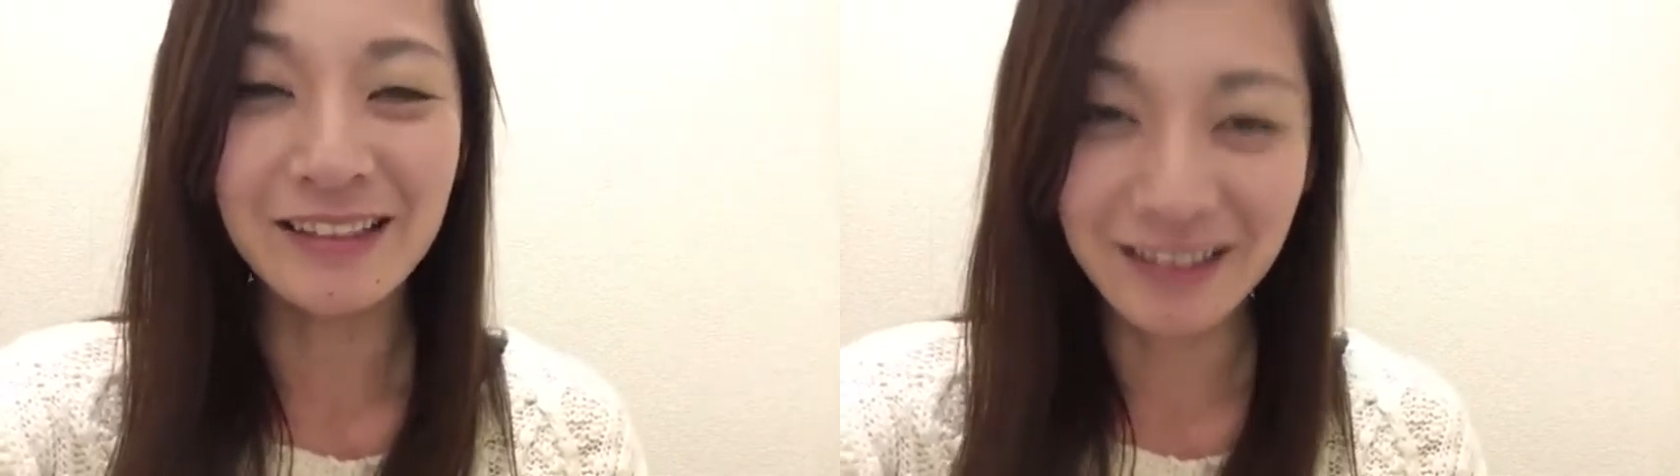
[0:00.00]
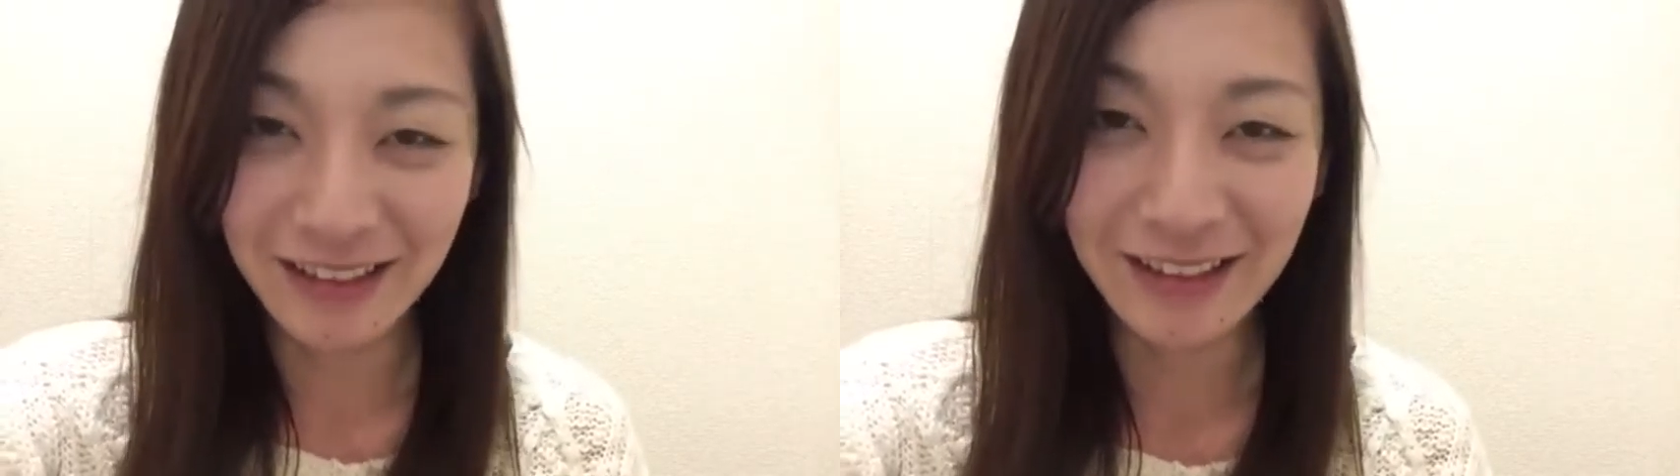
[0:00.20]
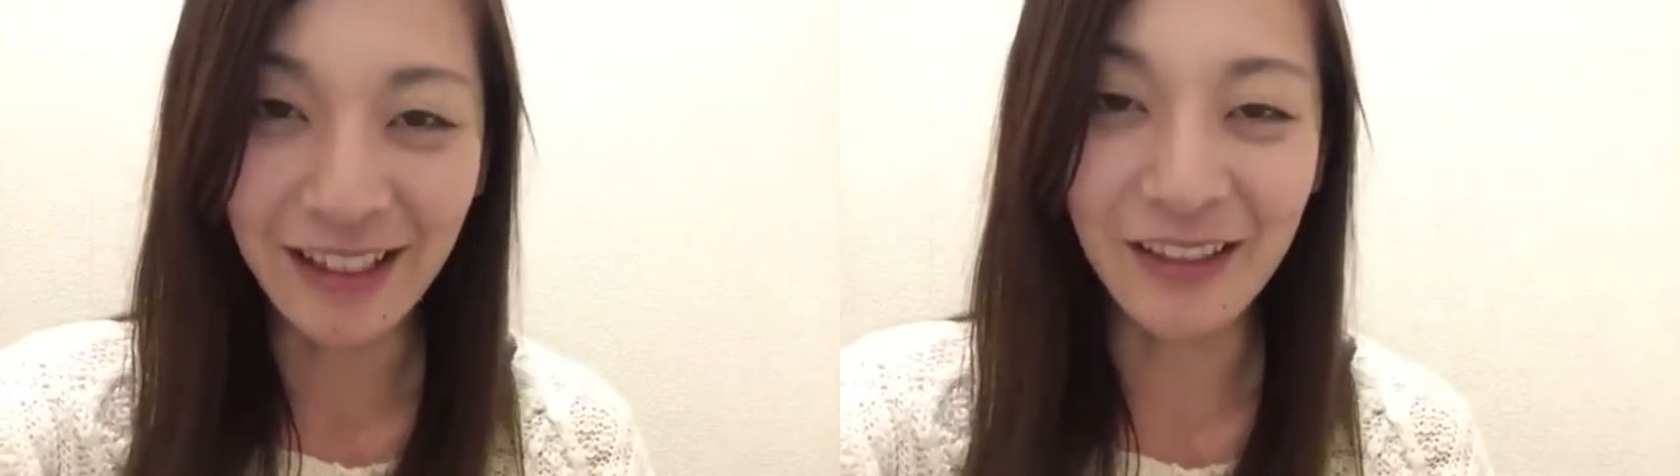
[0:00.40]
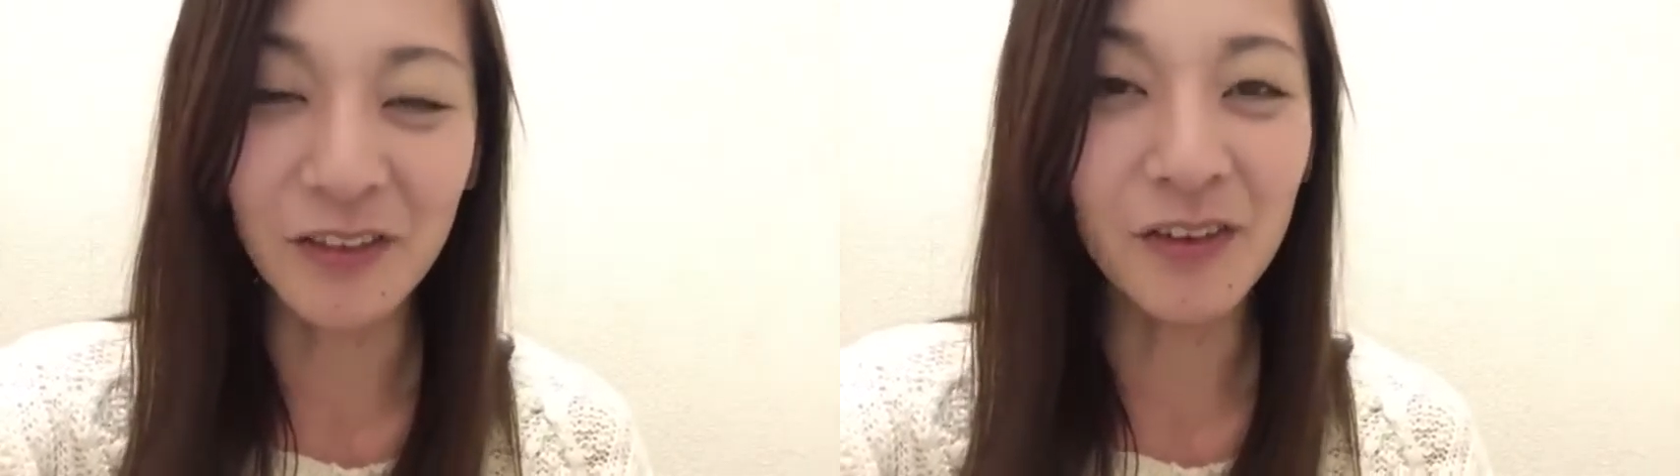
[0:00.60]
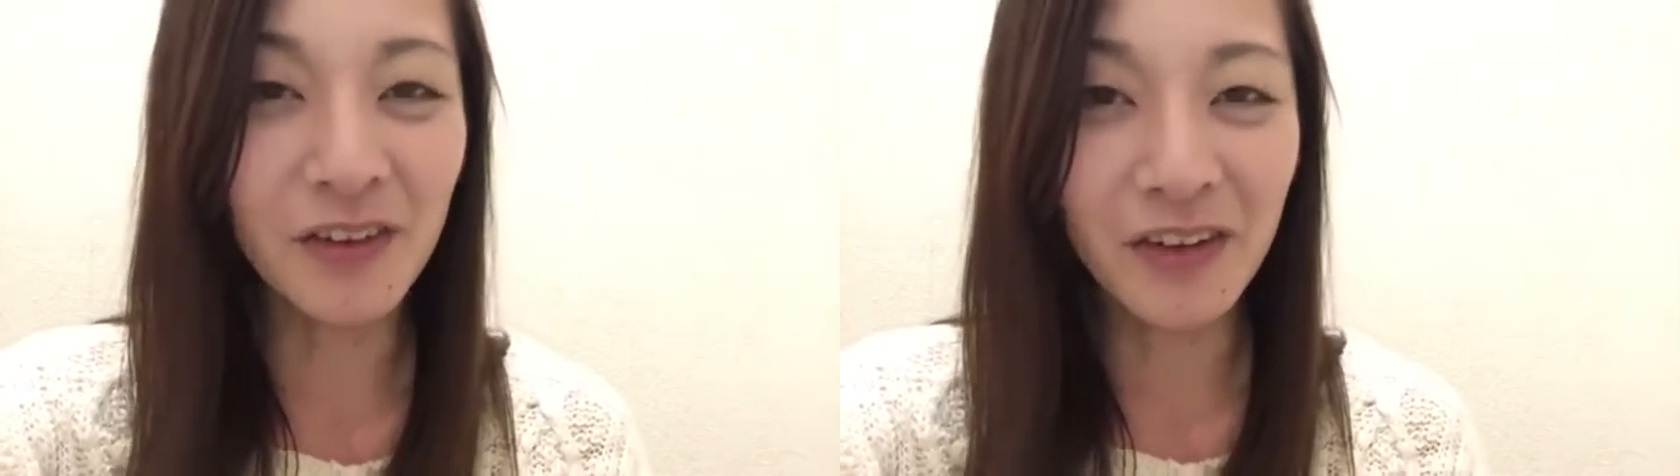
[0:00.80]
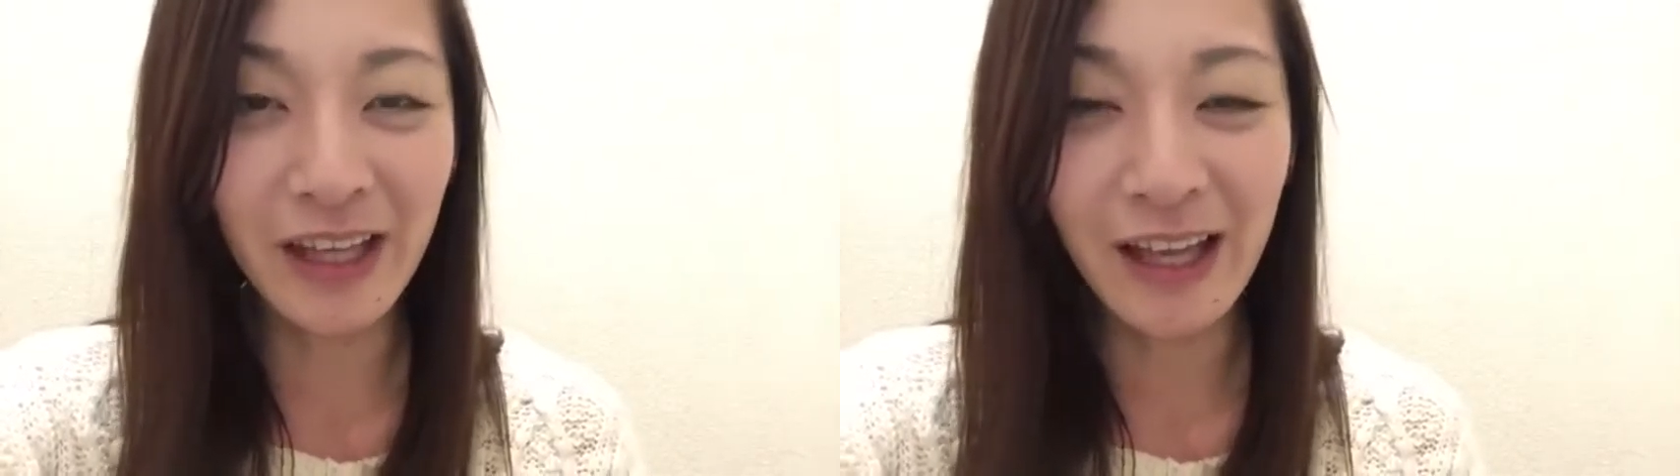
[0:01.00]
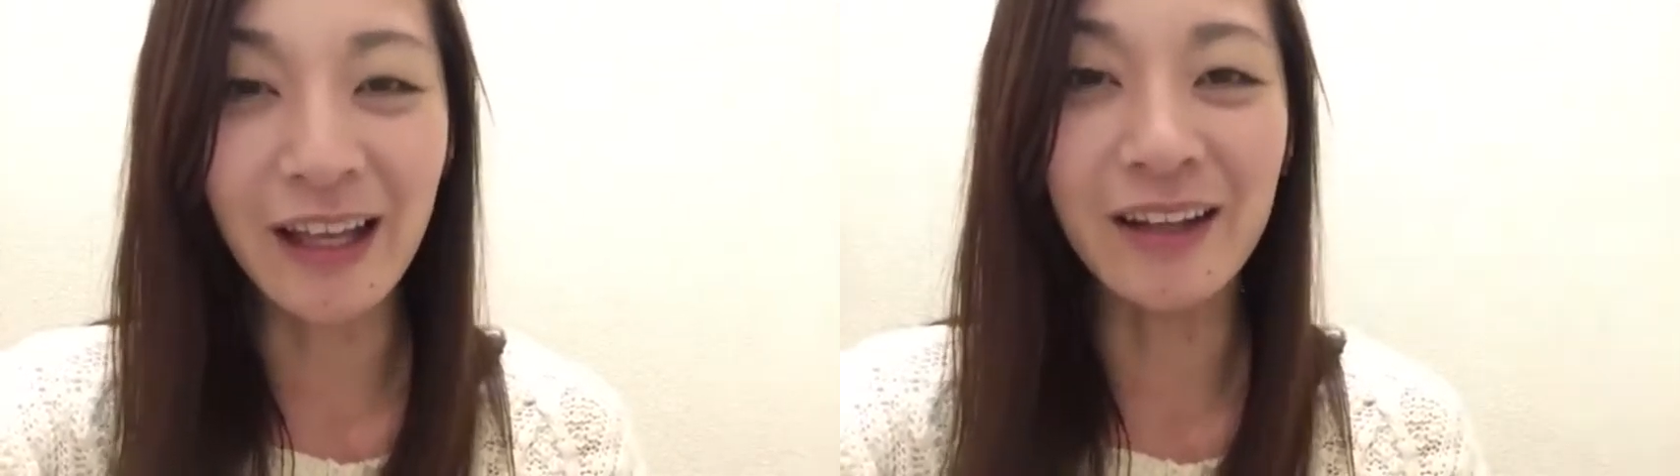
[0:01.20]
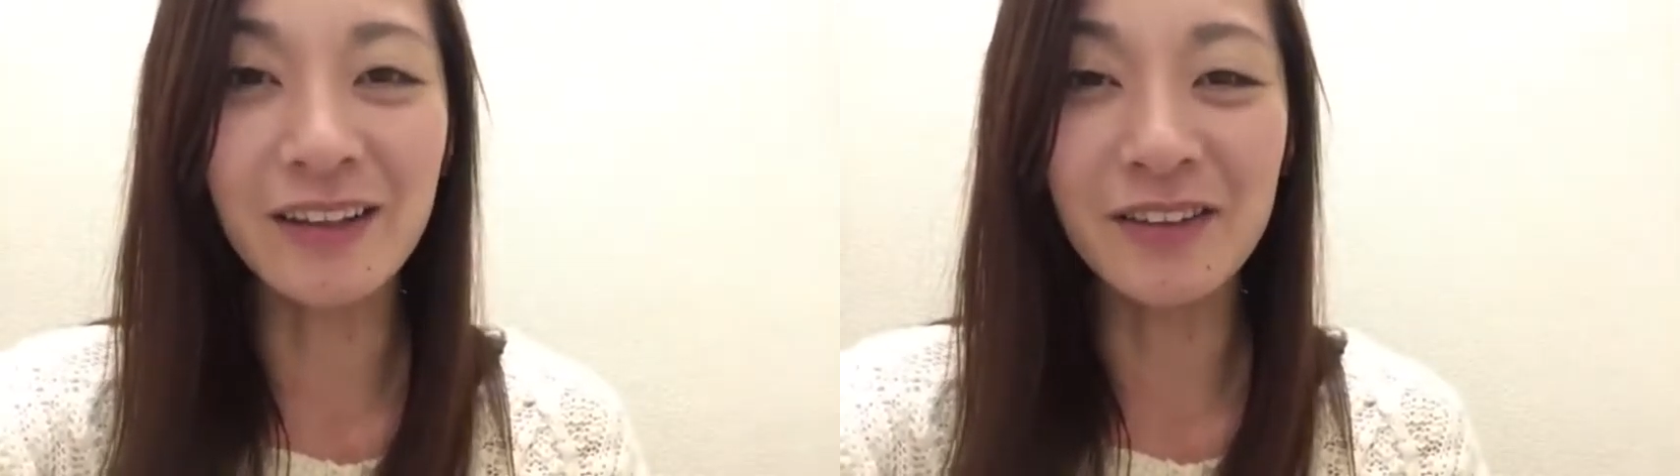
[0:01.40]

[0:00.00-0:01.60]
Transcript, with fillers: Twitter のフォローや